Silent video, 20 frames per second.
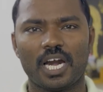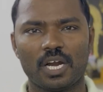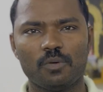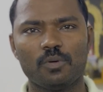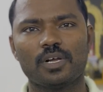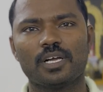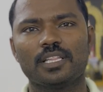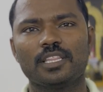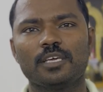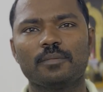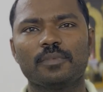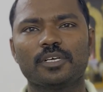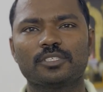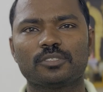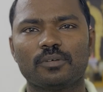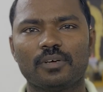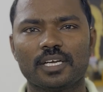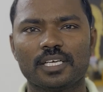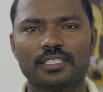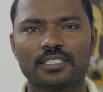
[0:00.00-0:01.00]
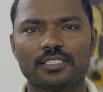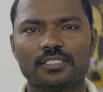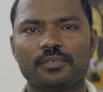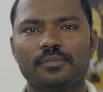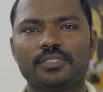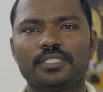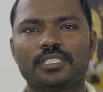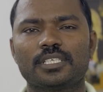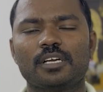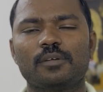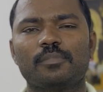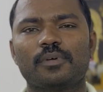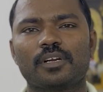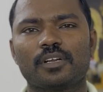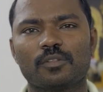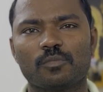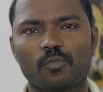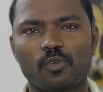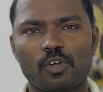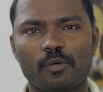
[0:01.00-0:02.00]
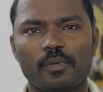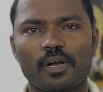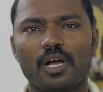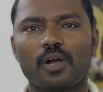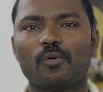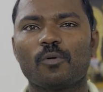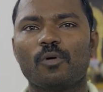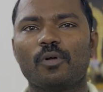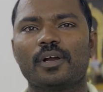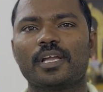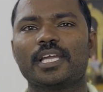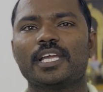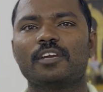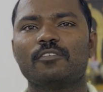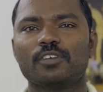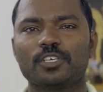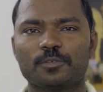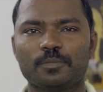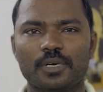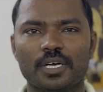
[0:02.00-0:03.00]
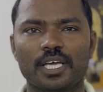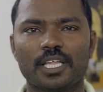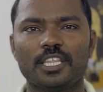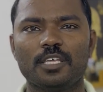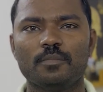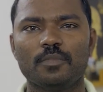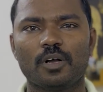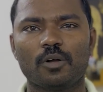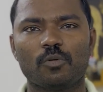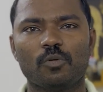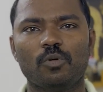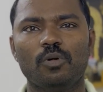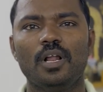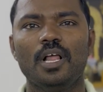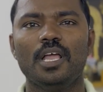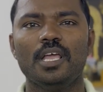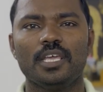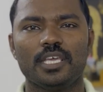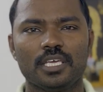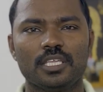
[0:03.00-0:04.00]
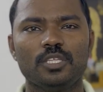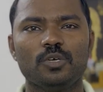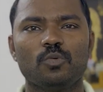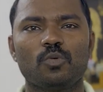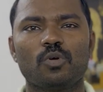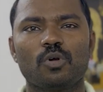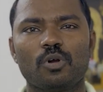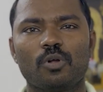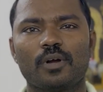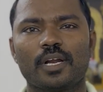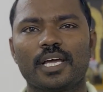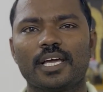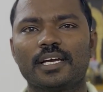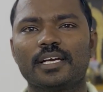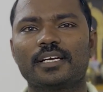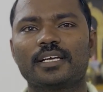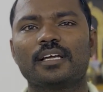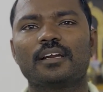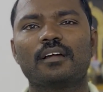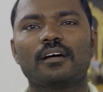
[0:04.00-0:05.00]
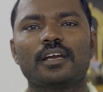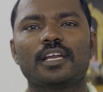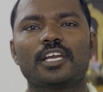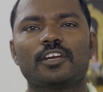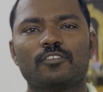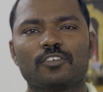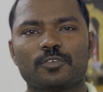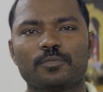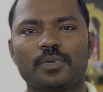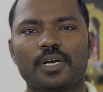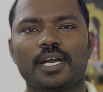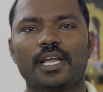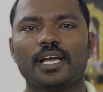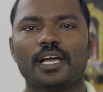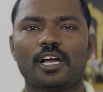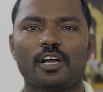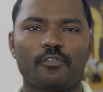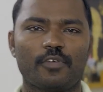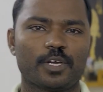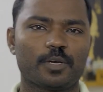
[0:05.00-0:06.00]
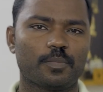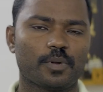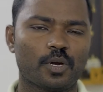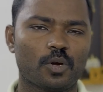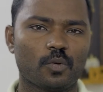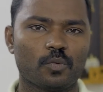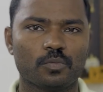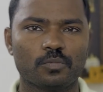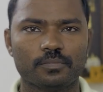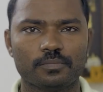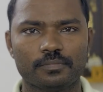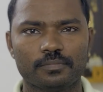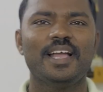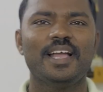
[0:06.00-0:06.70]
அளவுக்கு அதிகமாக சோலார் சிஸ்டம் இன்ஸ்டால் பண்ணுறது மூலமாக உங்களோட இன்வெஸ்ட்மெண்ட் அதிகமாகும் இது உங்களோட ரிட்டர்ன் ஆன் இன்வெஸ்ட்மெண்ட்டை அஃபெக்ட் பண்ணும்